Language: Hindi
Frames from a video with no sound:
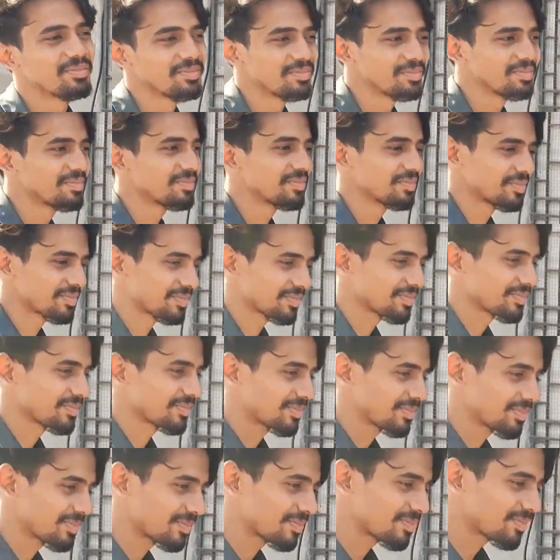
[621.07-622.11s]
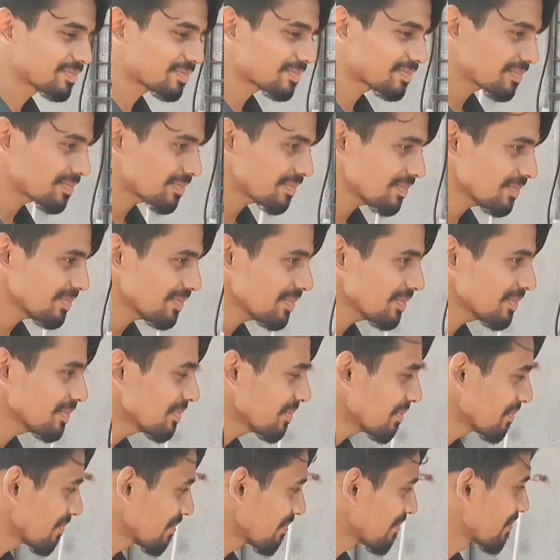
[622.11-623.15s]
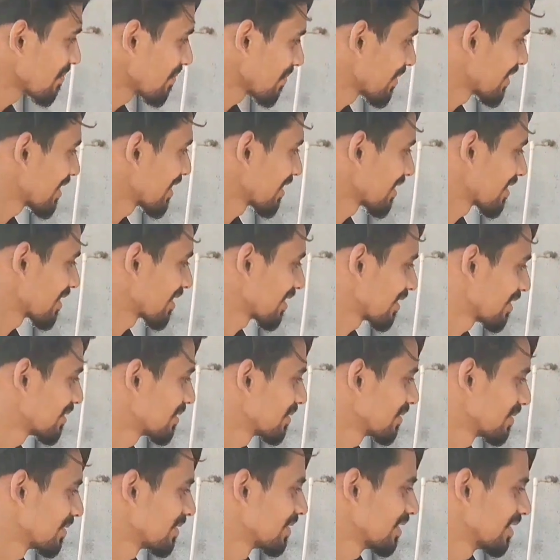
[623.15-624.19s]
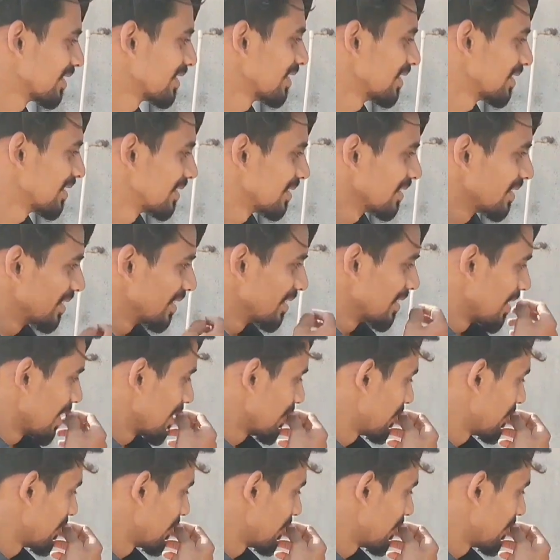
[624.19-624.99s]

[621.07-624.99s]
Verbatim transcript: चुलबुला पतीरा दो रात के आसपास का हमेशा अपने पास रहता था कोई ना कोई